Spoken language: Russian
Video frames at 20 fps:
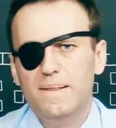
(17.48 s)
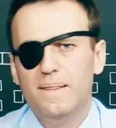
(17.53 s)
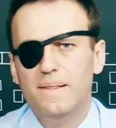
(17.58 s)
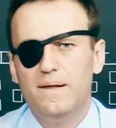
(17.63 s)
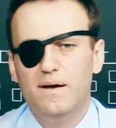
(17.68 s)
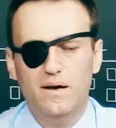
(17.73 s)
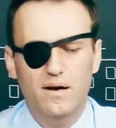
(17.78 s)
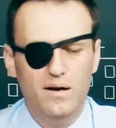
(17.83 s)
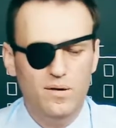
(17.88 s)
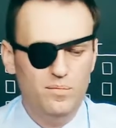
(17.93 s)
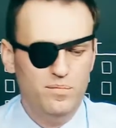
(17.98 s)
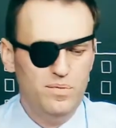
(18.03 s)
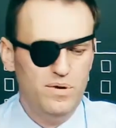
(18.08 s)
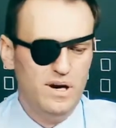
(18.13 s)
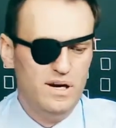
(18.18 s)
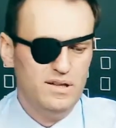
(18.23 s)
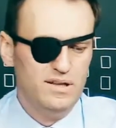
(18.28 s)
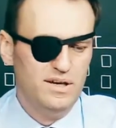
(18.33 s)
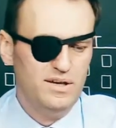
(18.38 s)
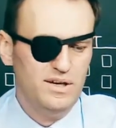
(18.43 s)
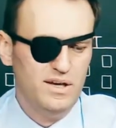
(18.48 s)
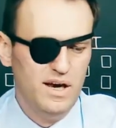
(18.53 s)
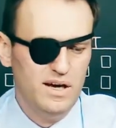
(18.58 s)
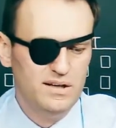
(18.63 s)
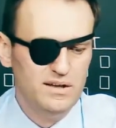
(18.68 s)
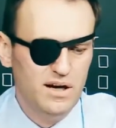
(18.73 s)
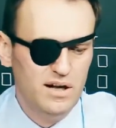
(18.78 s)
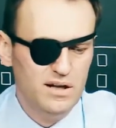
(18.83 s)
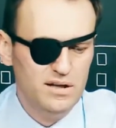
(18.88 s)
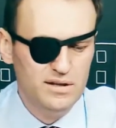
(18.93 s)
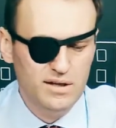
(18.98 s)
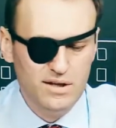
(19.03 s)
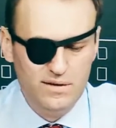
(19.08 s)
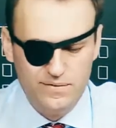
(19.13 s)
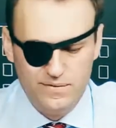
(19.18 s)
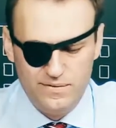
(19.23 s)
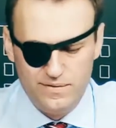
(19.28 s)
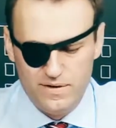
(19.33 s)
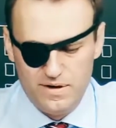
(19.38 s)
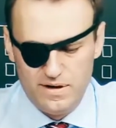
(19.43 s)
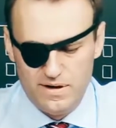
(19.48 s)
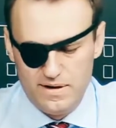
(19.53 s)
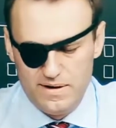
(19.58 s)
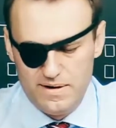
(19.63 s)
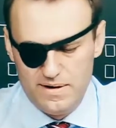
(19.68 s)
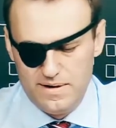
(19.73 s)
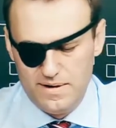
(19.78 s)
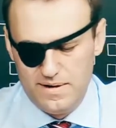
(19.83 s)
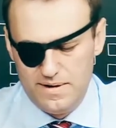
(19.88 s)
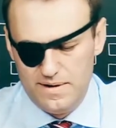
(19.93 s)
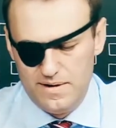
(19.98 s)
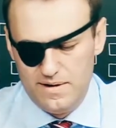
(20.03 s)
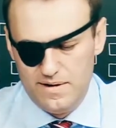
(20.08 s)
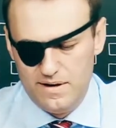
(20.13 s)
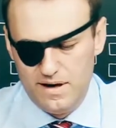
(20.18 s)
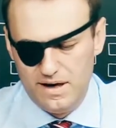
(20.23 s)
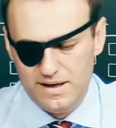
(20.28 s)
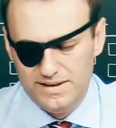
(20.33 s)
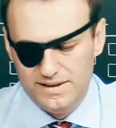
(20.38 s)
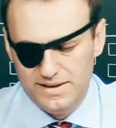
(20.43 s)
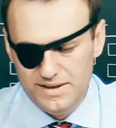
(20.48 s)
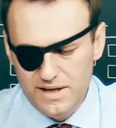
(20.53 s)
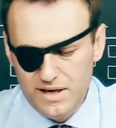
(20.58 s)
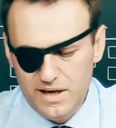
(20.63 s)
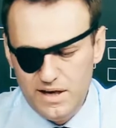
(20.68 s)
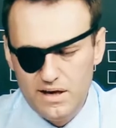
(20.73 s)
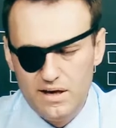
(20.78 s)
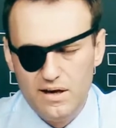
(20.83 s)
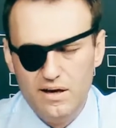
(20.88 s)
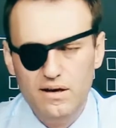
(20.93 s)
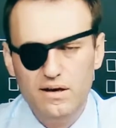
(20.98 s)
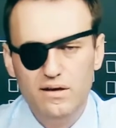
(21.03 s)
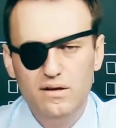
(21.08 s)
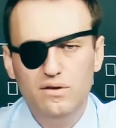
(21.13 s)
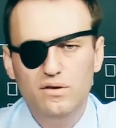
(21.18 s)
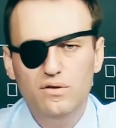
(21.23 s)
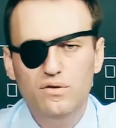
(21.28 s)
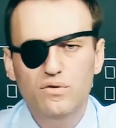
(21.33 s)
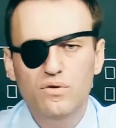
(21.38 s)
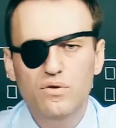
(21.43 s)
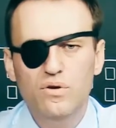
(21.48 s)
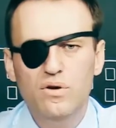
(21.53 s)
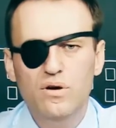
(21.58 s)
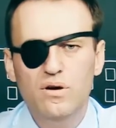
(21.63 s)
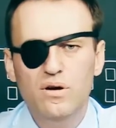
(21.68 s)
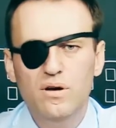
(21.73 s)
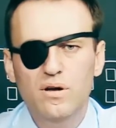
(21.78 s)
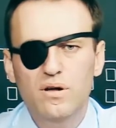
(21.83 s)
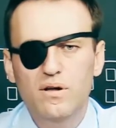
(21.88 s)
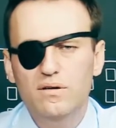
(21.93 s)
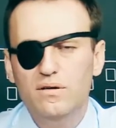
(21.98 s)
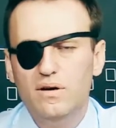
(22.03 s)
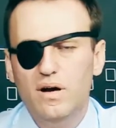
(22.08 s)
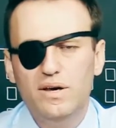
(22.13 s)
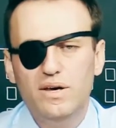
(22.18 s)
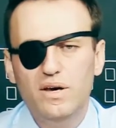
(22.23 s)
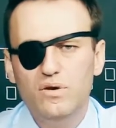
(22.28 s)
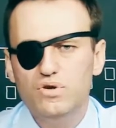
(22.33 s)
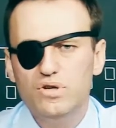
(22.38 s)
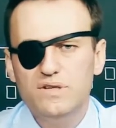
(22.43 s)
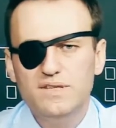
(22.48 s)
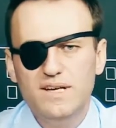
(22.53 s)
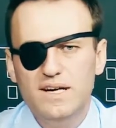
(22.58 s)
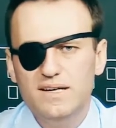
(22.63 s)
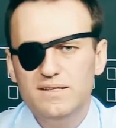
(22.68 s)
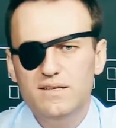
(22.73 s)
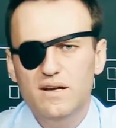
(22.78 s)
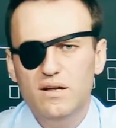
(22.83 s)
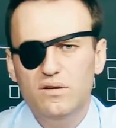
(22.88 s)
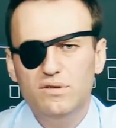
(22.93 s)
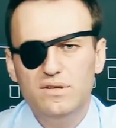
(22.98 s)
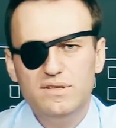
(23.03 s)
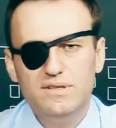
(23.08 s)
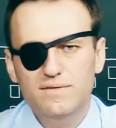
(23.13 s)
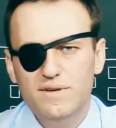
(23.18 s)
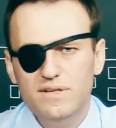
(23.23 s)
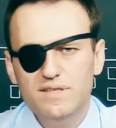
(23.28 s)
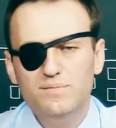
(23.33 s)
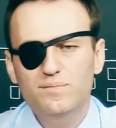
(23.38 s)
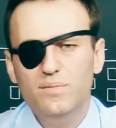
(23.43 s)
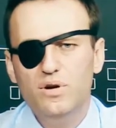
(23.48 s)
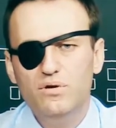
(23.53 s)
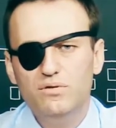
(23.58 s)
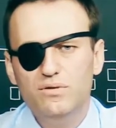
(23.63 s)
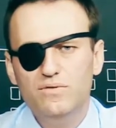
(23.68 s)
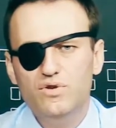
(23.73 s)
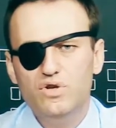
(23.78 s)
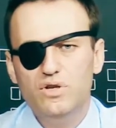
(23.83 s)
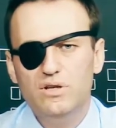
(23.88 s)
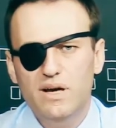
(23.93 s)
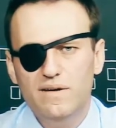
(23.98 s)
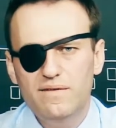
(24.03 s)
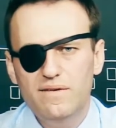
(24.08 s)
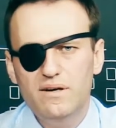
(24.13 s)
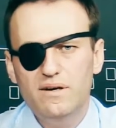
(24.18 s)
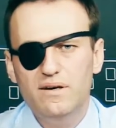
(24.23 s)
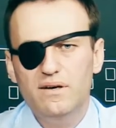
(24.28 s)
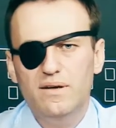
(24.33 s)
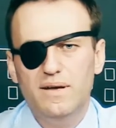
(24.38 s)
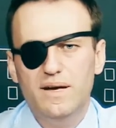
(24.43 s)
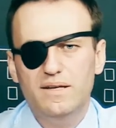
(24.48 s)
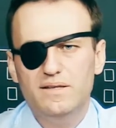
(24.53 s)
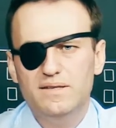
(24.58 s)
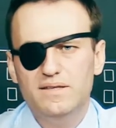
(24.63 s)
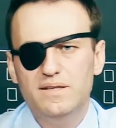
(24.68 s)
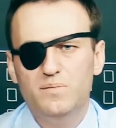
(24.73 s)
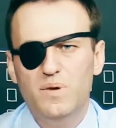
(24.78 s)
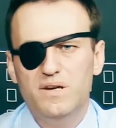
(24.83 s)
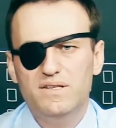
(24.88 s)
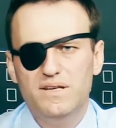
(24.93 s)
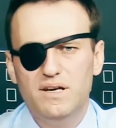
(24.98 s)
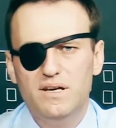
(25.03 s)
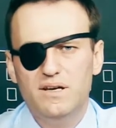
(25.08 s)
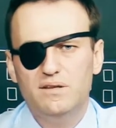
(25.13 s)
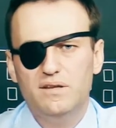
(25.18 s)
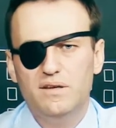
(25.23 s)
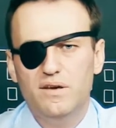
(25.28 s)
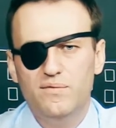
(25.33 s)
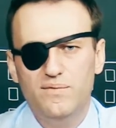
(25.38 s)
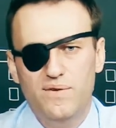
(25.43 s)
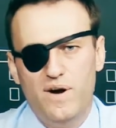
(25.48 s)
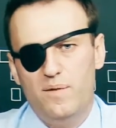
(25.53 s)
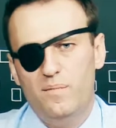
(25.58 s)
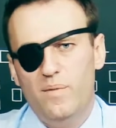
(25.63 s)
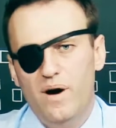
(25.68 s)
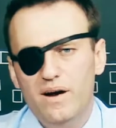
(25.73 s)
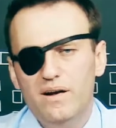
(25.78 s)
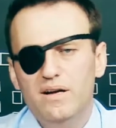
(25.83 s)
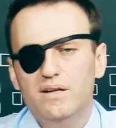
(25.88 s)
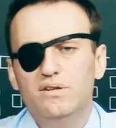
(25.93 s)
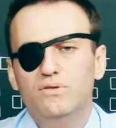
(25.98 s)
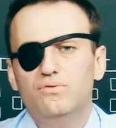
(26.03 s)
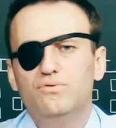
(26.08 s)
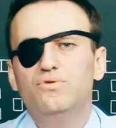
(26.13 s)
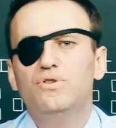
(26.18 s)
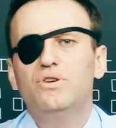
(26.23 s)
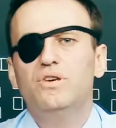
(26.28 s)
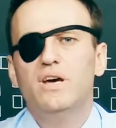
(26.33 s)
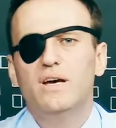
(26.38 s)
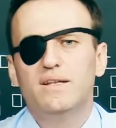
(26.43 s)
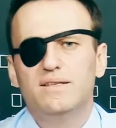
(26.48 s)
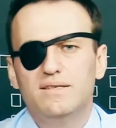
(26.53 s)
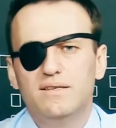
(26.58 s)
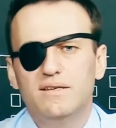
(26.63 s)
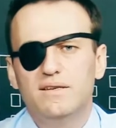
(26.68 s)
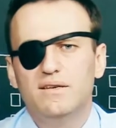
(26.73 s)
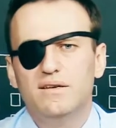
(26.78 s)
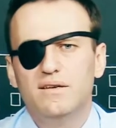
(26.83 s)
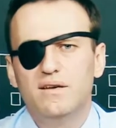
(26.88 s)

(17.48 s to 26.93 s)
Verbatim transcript: А, были такие аналоги в э, России, но, как я уже сказал, у нас 20 миллионов человек – это самозанятые. Формально это тунеядцы.